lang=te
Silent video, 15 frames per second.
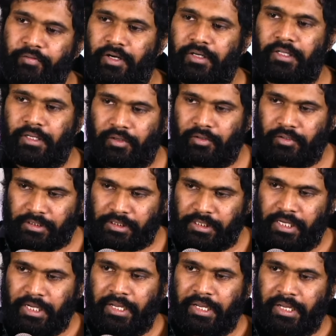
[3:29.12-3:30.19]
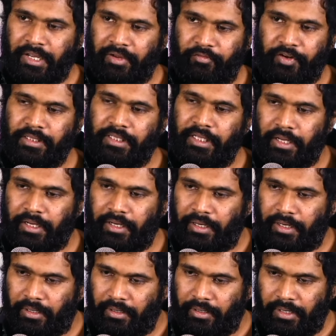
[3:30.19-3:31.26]
వర్క్ దగ్గర నుంచి ఎవ్రీథింగ్
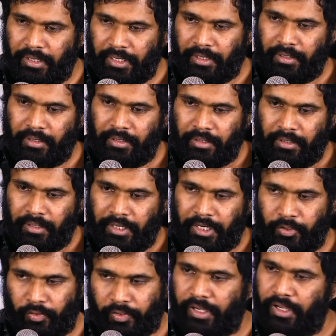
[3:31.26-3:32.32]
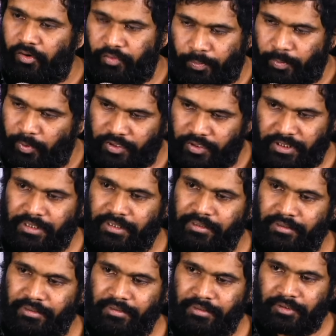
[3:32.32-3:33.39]
హీ టుక్ కేర్ ఆఫ్ ద ప్రాజెక్ట్
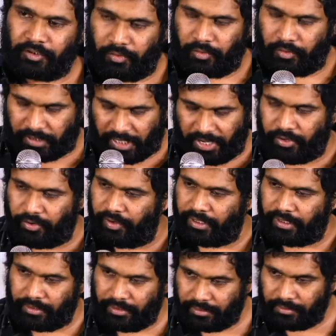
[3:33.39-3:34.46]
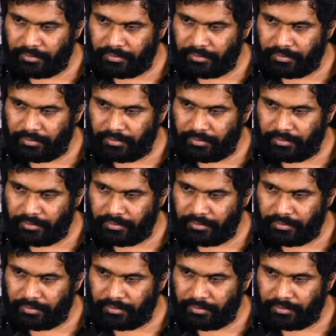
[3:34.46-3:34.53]
సో థ్యాంక్ యూ వెంకట్